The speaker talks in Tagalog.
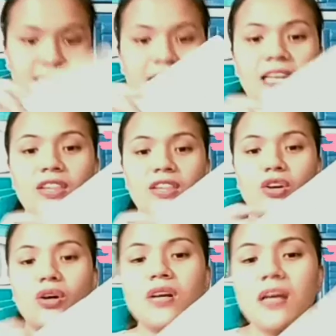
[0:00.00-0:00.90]
Ito.
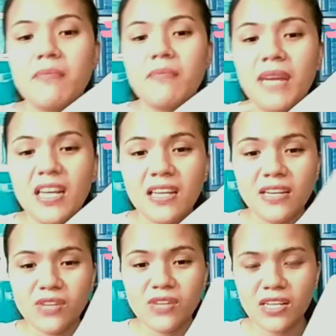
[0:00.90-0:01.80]
Mga,
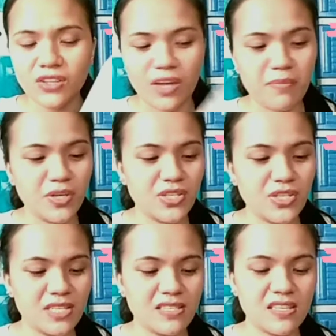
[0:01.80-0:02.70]
ano lang to,
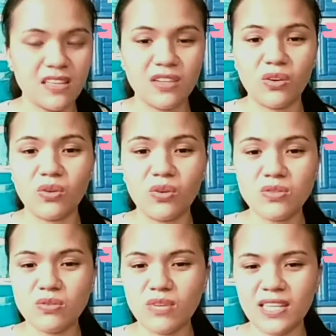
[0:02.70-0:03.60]
emergency kit ko.
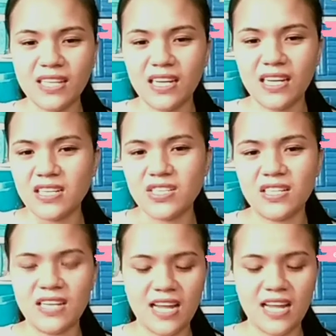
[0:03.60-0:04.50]
Gusto ko lang talaga siya
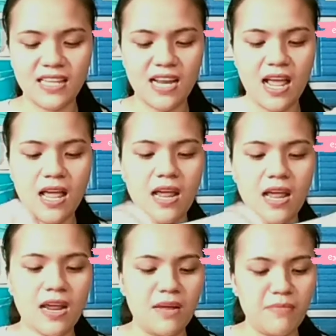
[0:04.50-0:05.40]
dinadala.
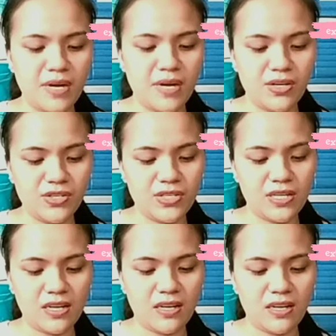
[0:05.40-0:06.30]
Meron
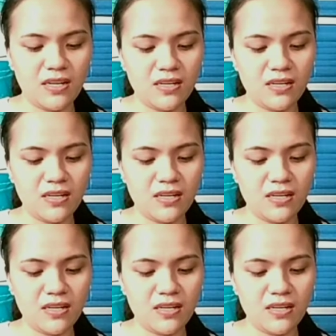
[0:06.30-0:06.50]
siya